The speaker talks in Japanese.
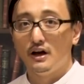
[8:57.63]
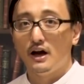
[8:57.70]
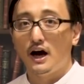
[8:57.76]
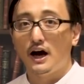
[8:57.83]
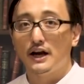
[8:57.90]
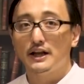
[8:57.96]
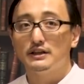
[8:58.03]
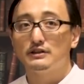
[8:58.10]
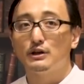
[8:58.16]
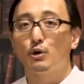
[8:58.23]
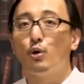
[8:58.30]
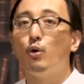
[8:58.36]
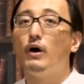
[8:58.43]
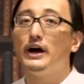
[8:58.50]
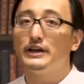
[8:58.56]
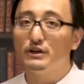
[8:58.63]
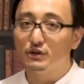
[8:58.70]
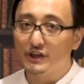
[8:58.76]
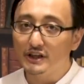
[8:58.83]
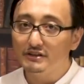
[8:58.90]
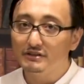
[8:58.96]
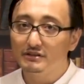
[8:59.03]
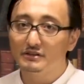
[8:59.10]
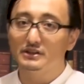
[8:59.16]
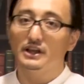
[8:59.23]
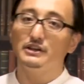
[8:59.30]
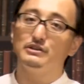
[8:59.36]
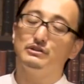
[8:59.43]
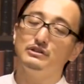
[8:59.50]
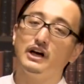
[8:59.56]
あれって怖いよねって
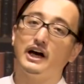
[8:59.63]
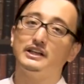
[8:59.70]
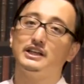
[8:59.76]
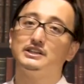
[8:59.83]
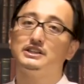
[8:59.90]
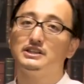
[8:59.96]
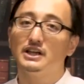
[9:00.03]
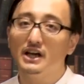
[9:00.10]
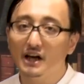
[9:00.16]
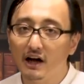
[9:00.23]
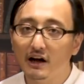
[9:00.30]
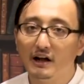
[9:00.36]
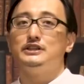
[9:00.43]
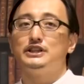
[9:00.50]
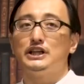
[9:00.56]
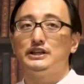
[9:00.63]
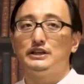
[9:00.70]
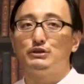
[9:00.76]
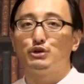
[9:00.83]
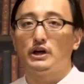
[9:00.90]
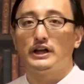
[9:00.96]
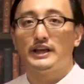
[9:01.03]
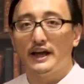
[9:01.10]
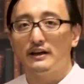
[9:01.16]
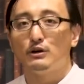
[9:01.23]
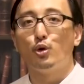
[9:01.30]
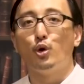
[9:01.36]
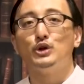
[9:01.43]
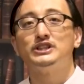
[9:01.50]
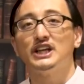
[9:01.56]
いう話が2チャンネルというか、現
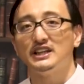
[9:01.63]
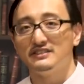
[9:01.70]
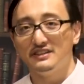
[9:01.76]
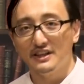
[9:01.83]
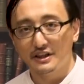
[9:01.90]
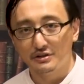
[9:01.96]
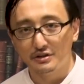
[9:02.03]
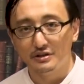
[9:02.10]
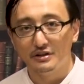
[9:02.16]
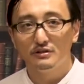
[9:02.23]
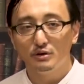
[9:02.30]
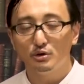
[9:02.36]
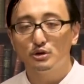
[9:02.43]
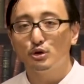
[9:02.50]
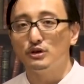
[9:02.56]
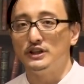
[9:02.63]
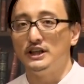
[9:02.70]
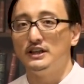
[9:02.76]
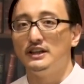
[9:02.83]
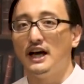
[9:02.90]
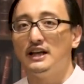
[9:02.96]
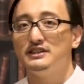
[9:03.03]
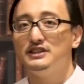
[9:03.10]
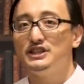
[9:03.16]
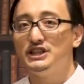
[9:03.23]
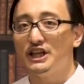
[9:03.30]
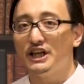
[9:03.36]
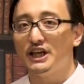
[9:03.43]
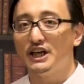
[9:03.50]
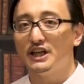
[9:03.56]
5チャンネルの特に南
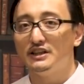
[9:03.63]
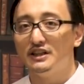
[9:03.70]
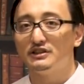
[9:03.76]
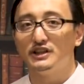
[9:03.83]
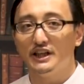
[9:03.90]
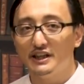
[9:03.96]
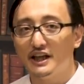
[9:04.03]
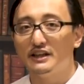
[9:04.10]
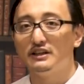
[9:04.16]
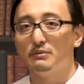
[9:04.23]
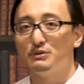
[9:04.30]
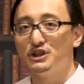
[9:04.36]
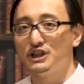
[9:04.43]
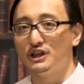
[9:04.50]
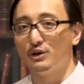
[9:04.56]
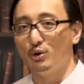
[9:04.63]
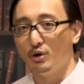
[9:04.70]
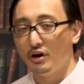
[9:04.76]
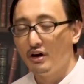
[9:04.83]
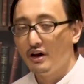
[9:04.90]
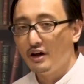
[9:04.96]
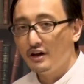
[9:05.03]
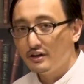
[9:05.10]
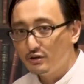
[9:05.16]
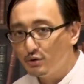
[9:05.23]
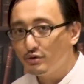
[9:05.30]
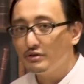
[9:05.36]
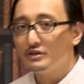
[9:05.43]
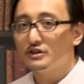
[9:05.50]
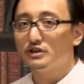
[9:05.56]
J ですね、何でも実況
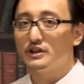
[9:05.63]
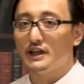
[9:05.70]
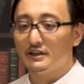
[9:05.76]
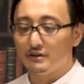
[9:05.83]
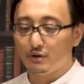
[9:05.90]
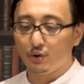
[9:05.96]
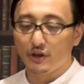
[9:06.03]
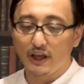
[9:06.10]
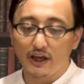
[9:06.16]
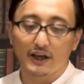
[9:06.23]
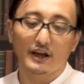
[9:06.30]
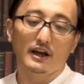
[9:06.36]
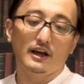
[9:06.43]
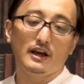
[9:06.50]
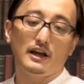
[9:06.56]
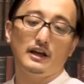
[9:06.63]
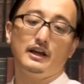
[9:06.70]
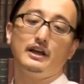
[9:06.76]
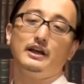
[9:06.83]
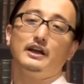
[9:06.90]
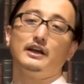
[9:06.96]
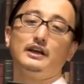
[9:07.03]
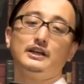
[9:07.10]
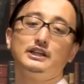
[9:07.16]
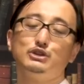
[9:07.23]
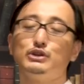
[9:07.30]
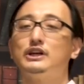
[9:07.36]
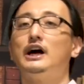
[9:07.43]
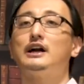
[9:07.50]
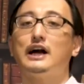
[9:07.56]
のスレッドで、えー、非
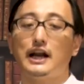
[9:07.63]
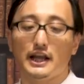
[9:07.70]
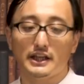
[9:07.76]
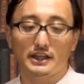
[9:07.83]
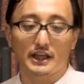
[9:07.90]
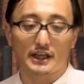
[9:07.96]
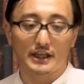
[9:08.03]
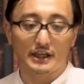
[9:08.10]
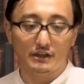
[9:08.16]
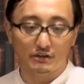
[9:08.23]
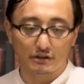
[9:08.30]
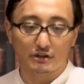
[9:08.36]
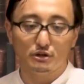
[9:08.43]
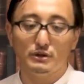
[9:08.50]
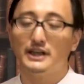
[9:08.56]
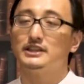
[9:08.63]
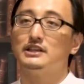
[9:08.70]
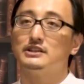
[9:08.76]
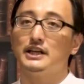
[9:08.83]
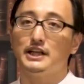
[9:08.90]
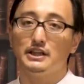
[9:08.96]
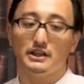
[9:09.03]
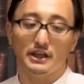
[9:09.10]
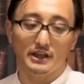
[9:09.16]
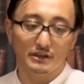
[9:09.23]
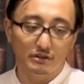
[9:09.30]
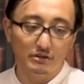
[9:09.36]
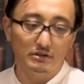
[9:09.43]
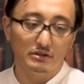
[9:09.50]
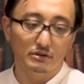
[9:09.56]
常に書かれている、噂されてい
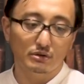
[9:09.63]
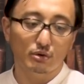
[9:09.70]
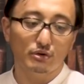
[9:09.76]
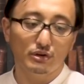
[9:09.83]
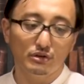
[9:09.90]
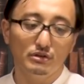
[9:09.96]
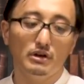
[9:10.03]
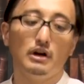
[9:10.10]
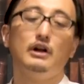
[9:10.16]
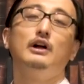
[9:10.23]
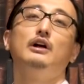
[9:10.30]
るという